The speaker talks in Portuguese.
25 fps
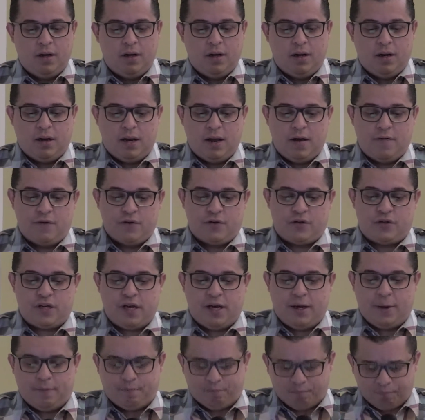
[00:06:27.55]
Né?
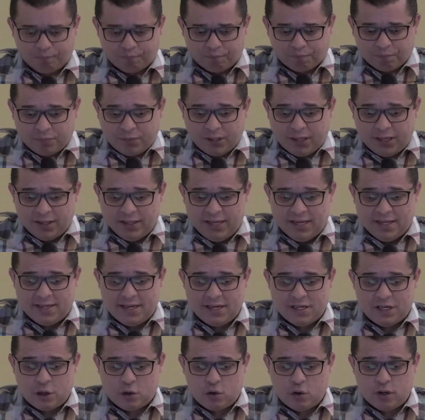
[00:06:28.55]
Você
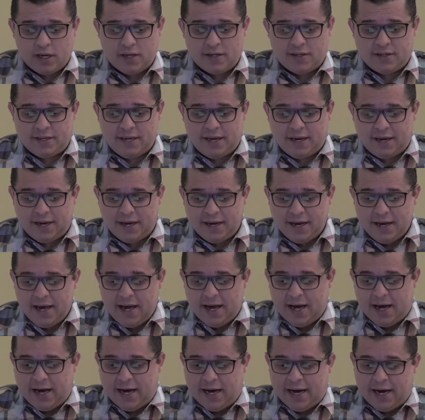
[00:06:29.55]
deseja conhecer
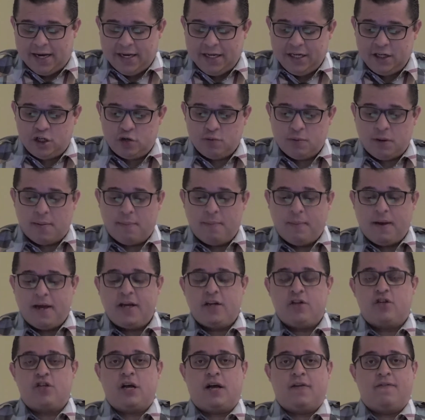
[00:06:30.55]
ah,
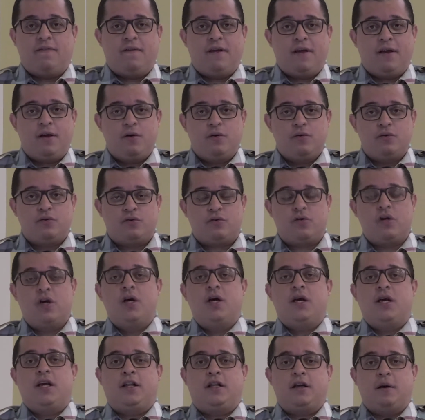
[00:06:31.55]
intimamente a Deus
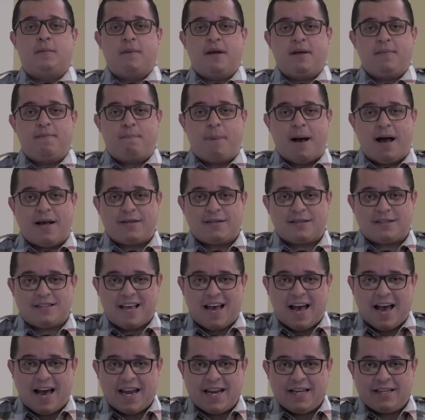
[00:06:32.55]
e também
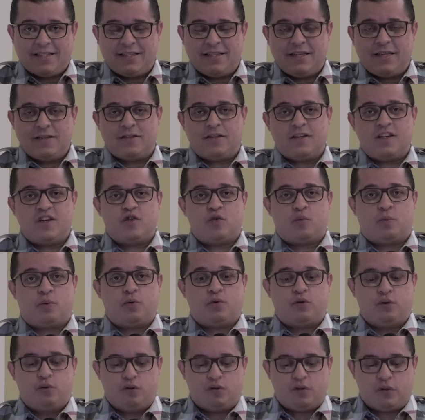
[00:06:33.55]
passar esse desejo para o
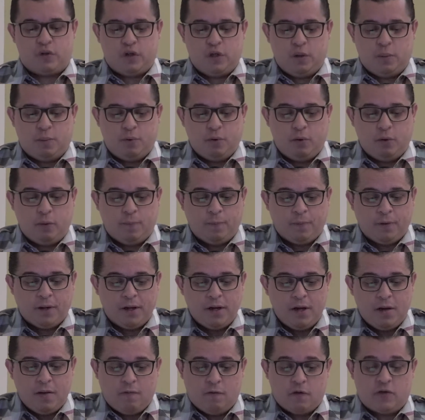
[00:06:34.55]
seu discípulo.
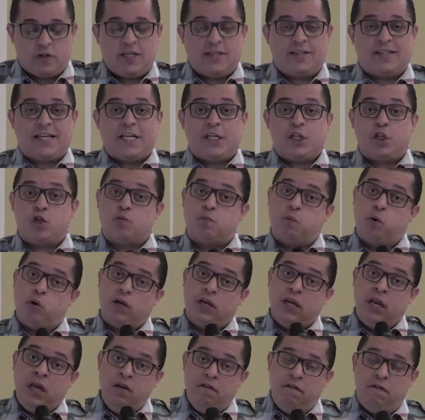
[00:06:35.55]
Você está
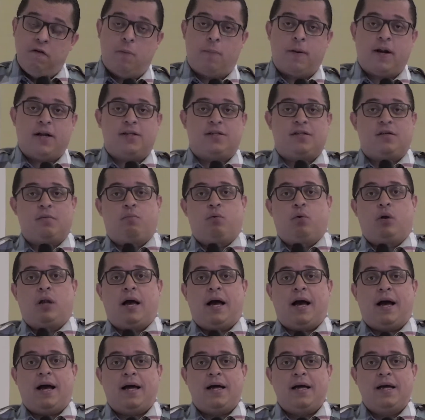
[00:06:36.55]
disponível para
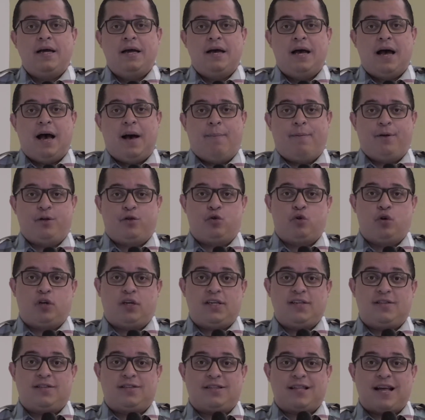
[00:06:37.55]
discipular a pessoa que
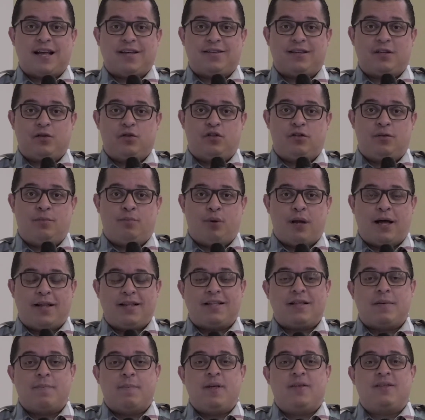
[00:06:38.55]
está sendo discipulada
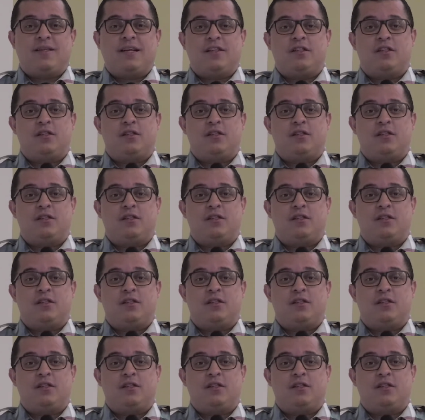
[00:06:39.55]
também está